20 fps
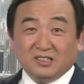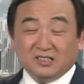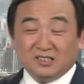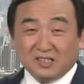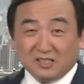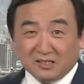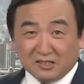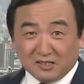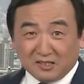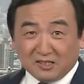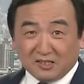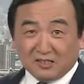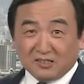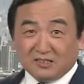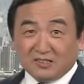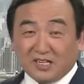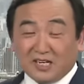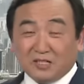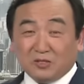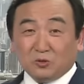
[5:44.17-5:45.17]
整个
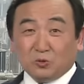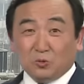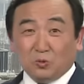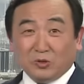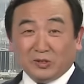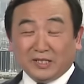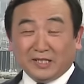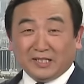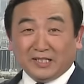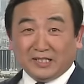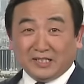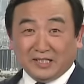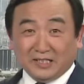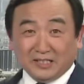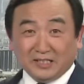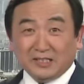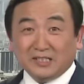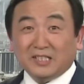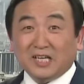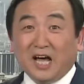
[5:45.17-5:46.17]
在国内的
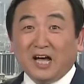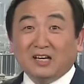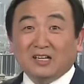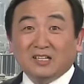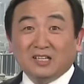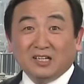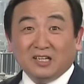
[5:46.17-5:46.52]
影响，